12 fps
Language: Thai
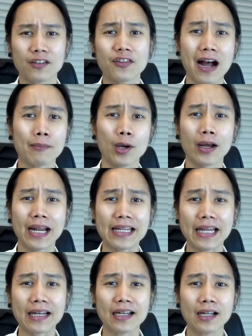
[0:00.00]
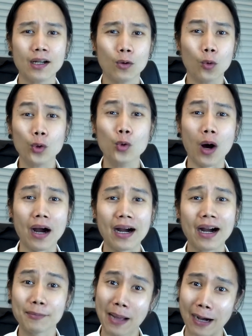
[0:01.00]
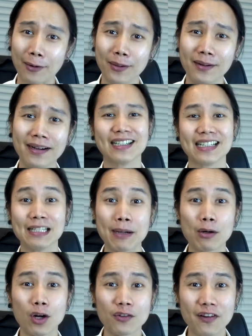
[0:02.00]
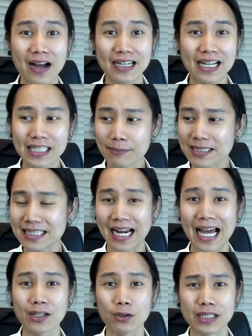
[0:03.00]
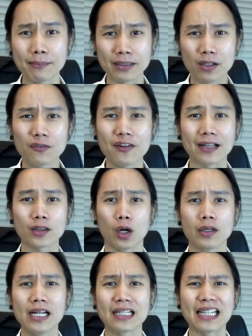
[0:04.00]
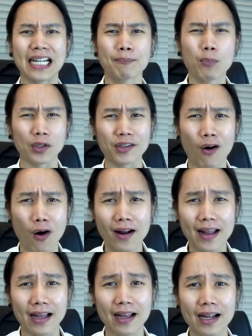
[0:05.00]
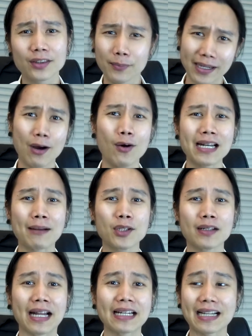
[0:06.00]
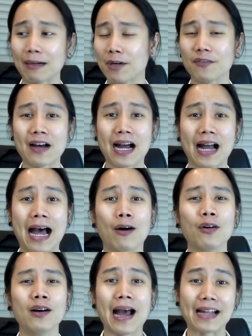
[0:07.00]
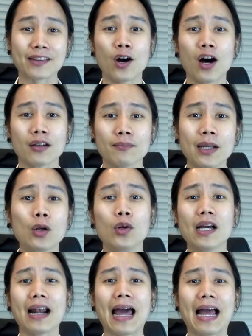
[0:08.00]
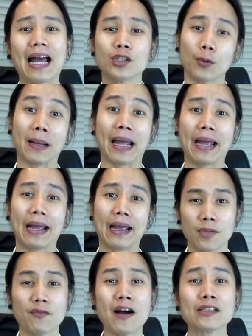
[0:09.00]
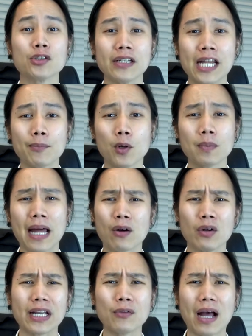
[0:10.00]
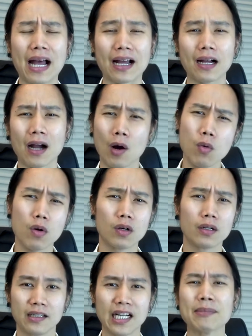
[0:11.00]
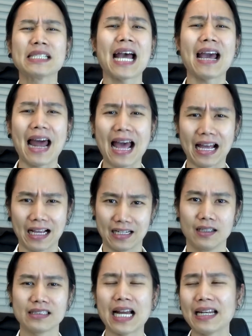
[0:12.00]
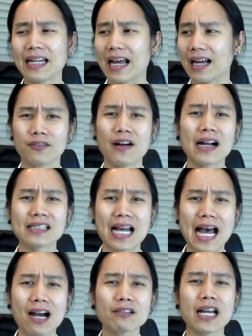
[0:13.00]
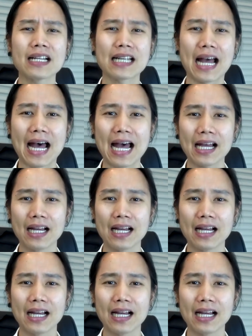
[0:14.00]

ฟังไม่ค่อยได้ยิน หูหนวกหรือเปล่า หรือบางคนฟังเรื่องที่มีสาระอยู่ที่มันต้องฟังต่อเนื่อง แต่ดันปวดท้องอะ่ะ ต้องไปเข้าน้ำตอนนั้นกลับมาฟังอา้าวขาดตอนไม่รู้เรื่องแล้ว จบเลยพอฟังจุดนี้ปุ๊บ หลายคนคิดว่า เอ้านั้นไม่ใช่ละฉันเนี่ย ฟังช้าเข้าใจช้า